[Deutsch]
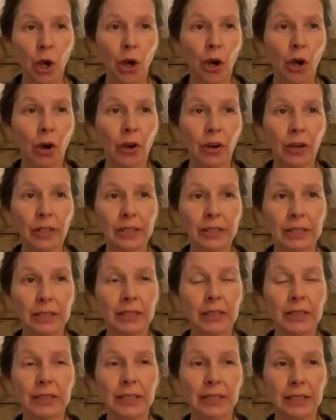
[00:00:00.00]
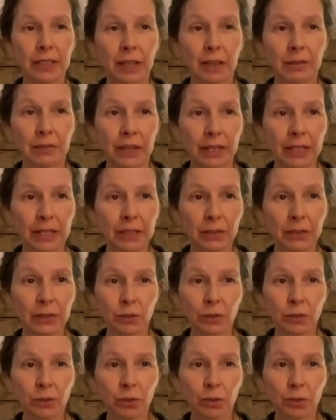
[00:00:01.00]
Und dieser
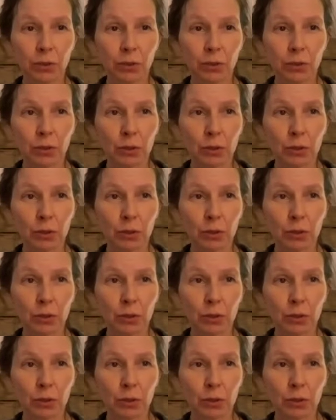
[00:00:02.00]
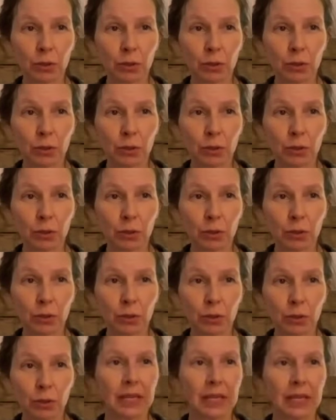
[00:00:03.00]
Werkzeugkoffer, der wird
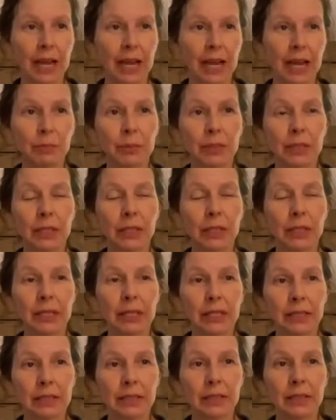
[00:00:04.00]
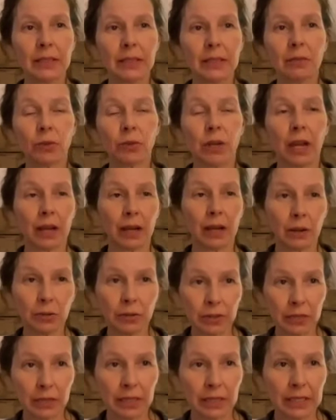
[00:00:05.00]
abgelesen oder
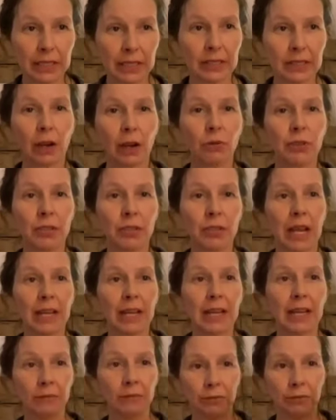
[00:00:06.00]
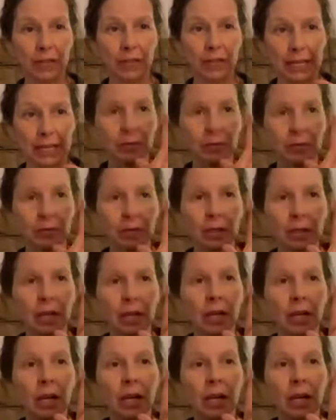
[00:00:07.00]
herausgelesen aus der Handfläche,
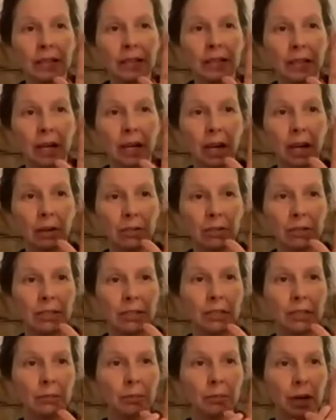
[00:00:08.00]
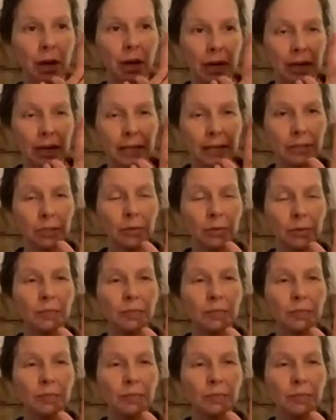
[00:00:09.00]
hier aus diesem Bereich.